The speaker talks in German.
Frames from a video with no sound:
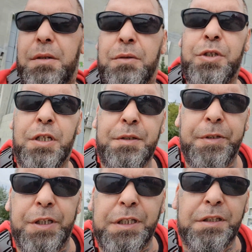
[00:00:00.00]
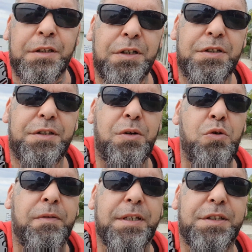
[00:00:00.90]
Und schaut mal da hinten, da ist
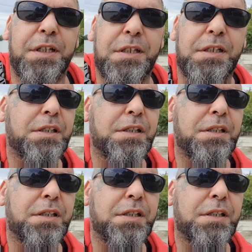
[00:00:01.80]
Hochwasser.